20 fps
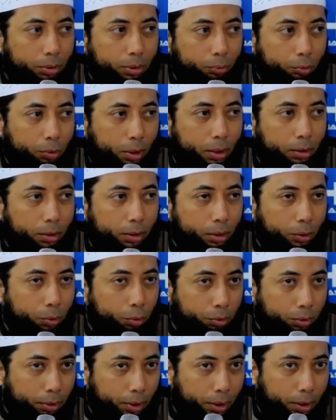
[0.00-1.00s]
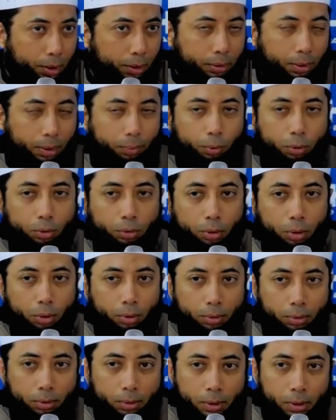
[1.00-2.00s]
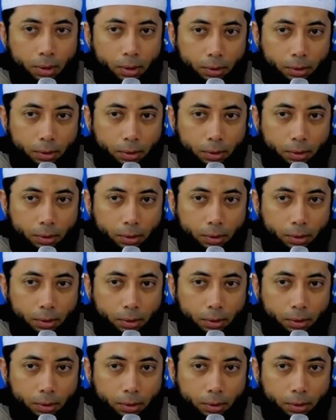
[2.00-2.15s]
ditemukan hidungnya terpotong,